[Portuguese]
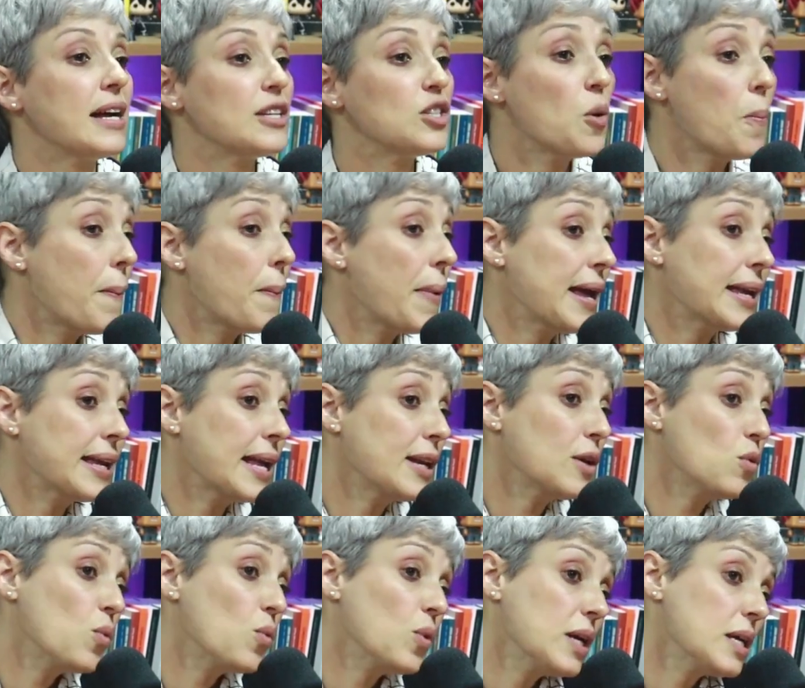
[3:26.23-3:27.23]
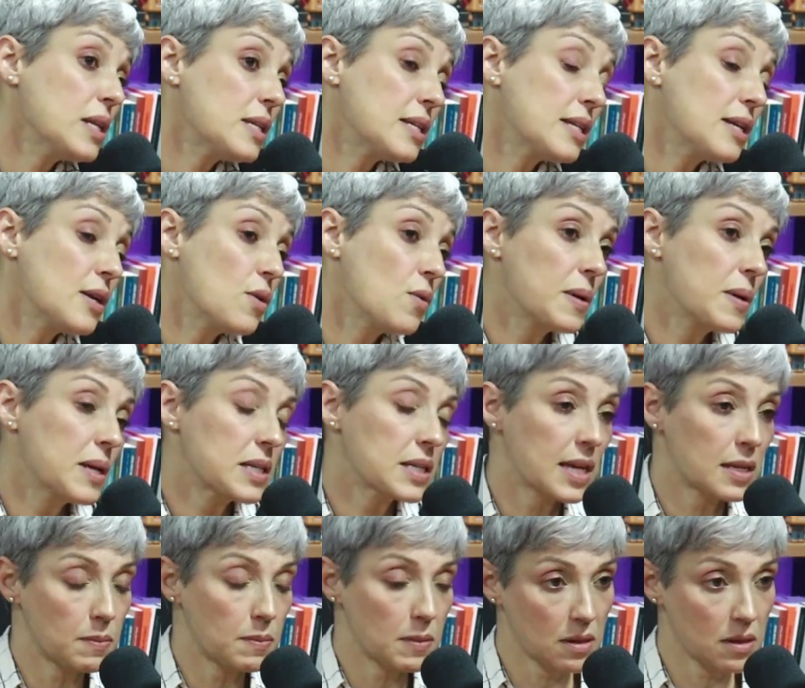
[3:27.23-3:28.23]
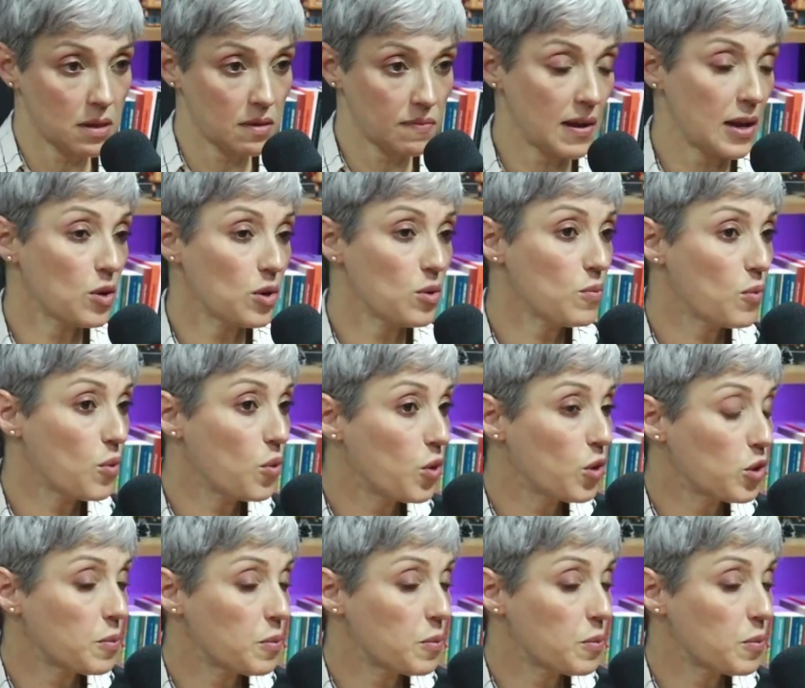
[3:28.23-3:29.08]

É um pai que ele não conheceu, mas que as pessoas falam muito uhum.